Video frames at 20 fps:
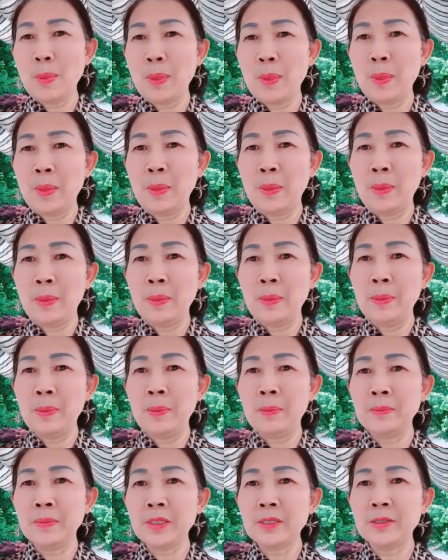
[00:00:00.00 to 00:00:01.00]

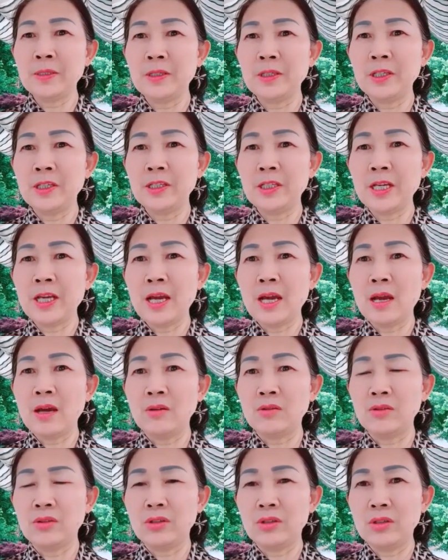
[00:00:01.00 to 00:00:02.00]
嗯，这是一件
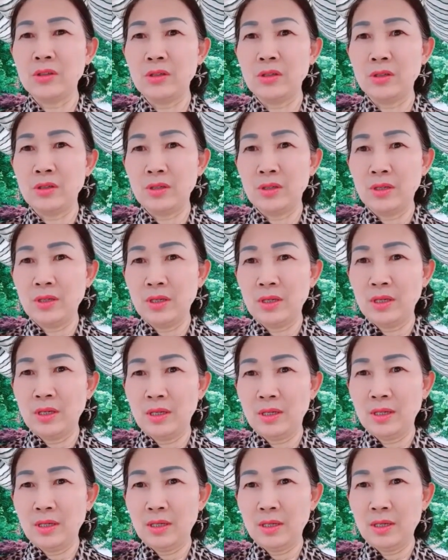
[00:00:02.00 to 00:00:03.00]
好事，
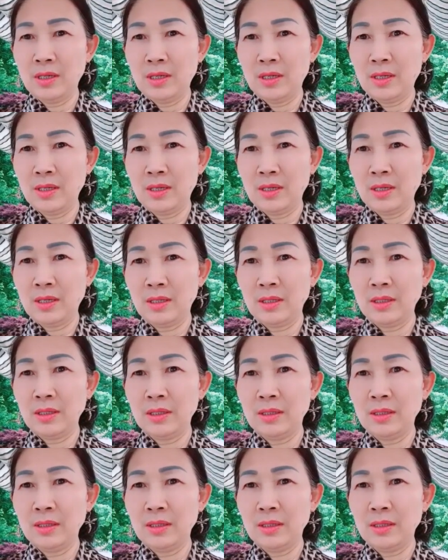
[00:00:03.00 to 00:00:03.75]
呃，